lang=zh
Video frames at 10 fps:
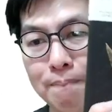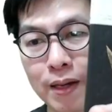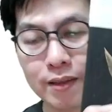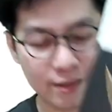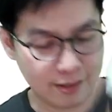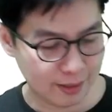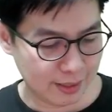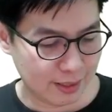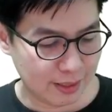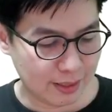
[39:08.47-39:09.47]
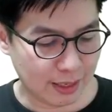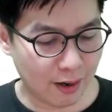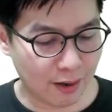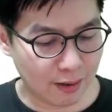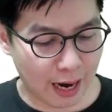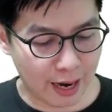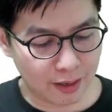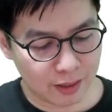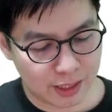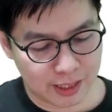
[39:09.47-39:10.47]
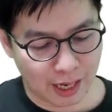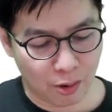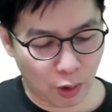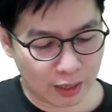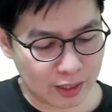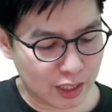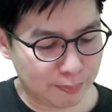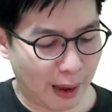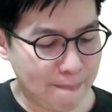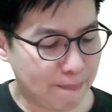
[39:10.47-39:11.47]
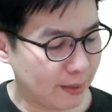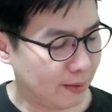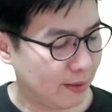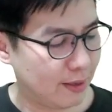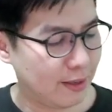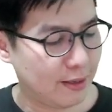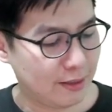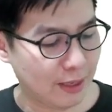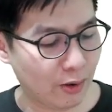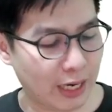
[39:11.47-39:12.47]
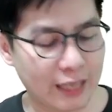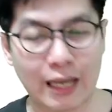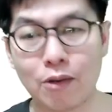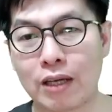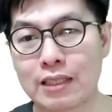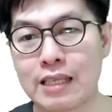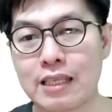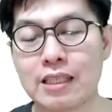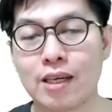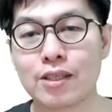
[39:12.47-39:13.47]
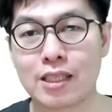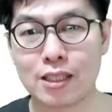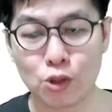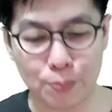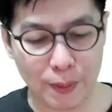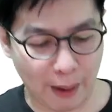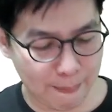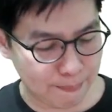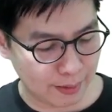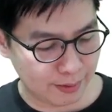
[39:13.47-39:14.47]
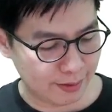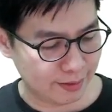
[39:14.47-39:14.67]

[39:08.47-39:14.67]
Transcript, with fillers: 本，然后还有小王子版本，然后我看他的网站甚至有史努比版本。